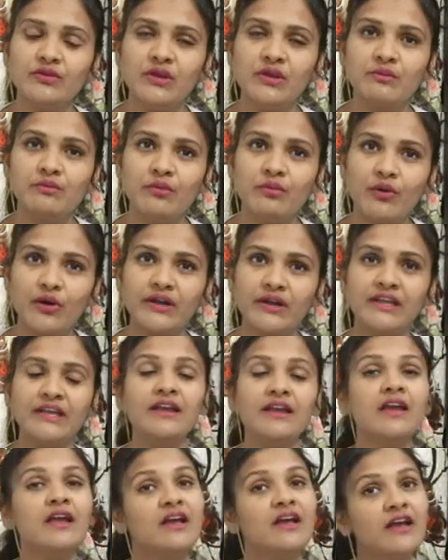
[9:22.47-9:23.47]
उनकी
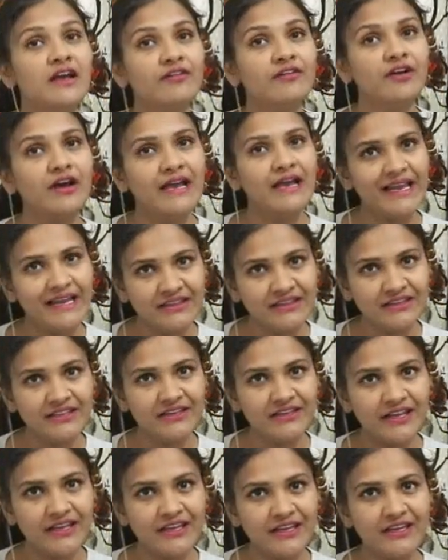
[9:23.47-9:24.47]
बॉडी
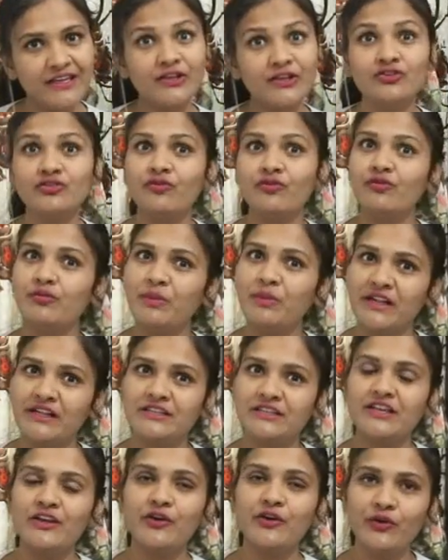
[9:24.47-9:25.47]
हेल्दी रहेगी तो
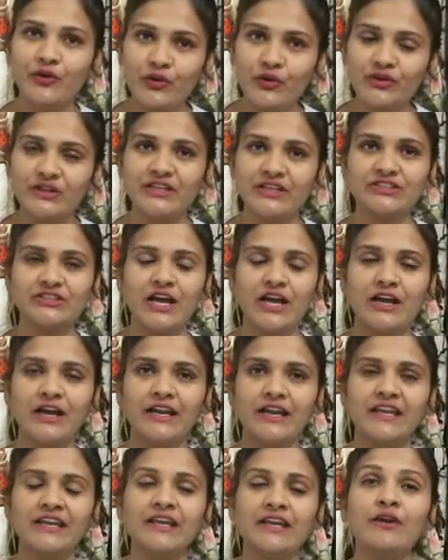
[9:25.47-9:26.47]
बच्चे ग्रोथ अच्छा
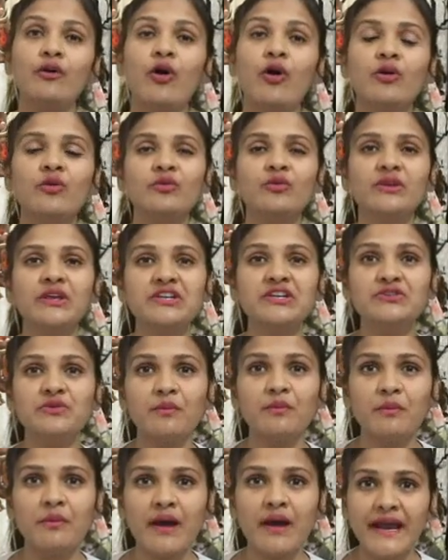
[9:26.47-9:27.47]
करेंगे और उनकी
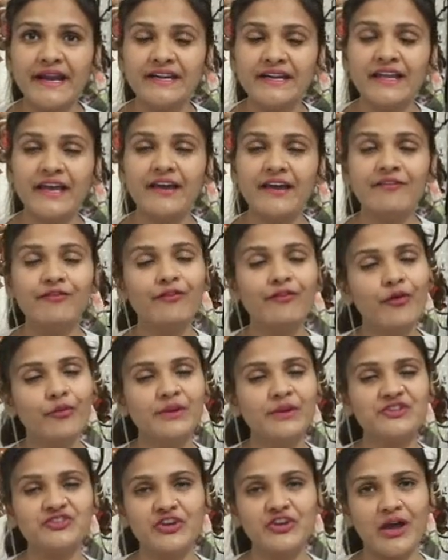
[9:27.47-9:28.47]
जो माइंड है वो
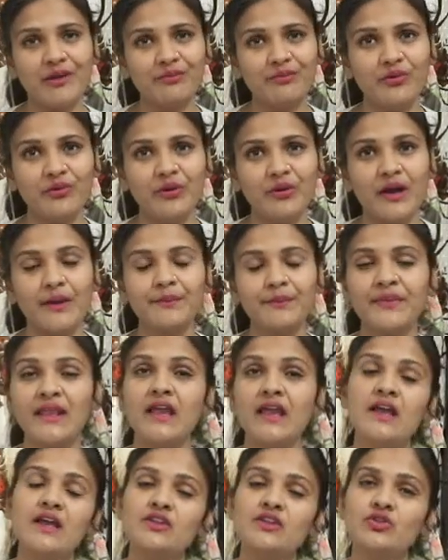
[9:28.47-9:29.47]
भी शार्प होगा
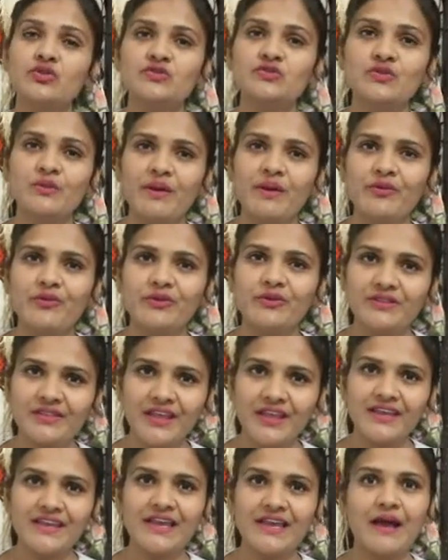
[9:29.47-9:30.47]
तो सुबह
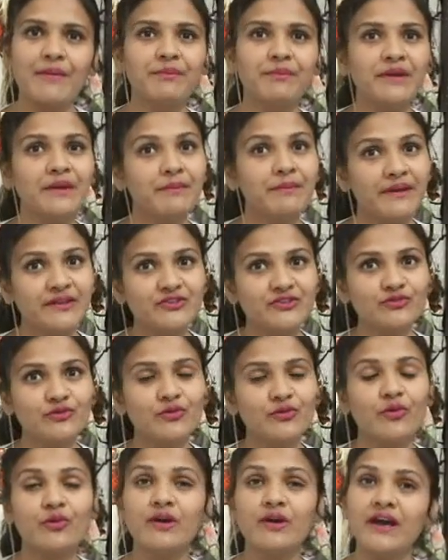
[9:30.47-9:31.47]
उठते ही अपने
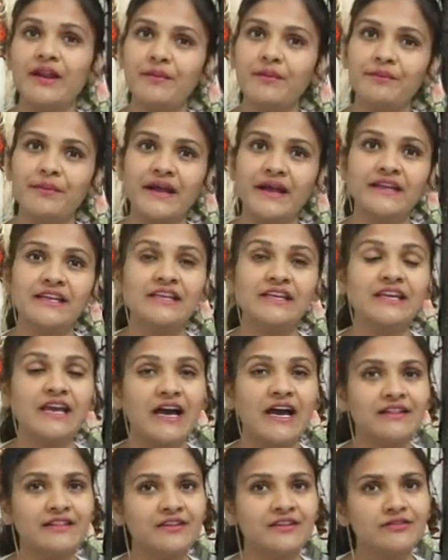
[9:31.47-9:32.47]
बच्चों को गर्म पानी की
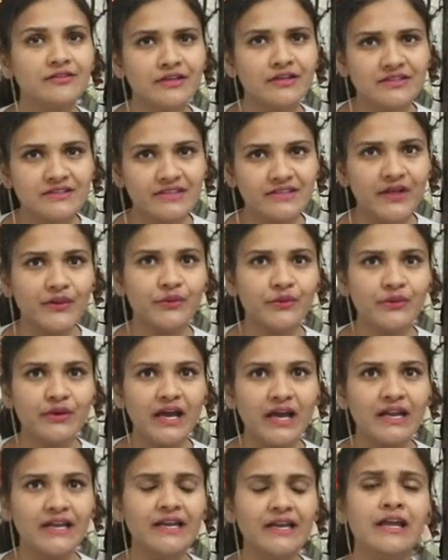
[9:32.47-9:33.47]
आदत ज़रूर
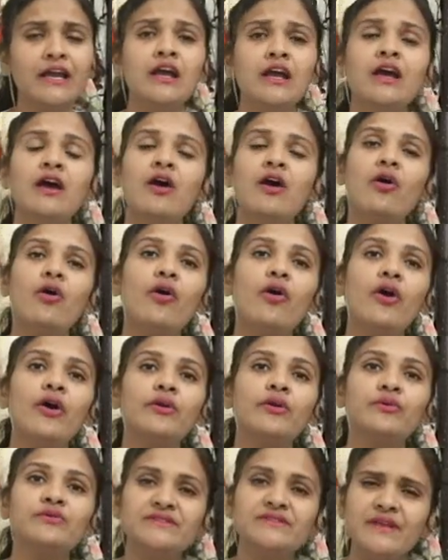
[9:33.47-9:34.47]
डालें
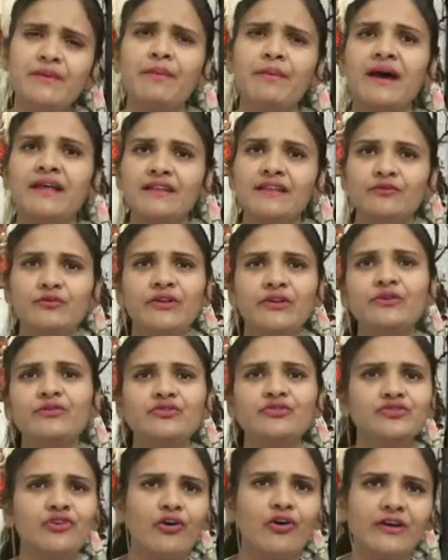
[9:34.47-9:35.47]
और उसके बाद उन्हें
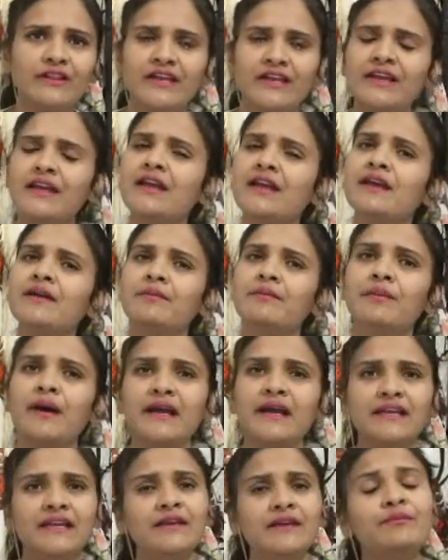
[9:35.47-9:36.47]
कुछ और दें
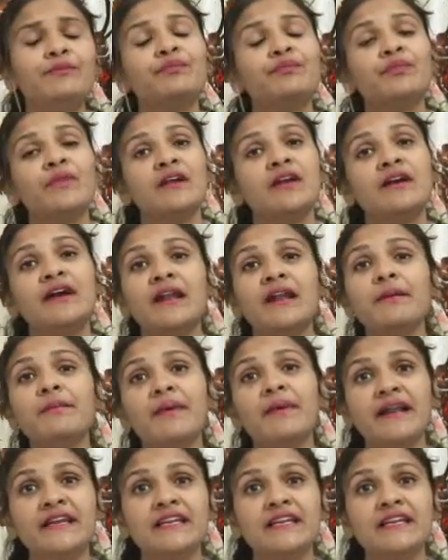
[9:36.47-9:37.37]
बाकी गर्म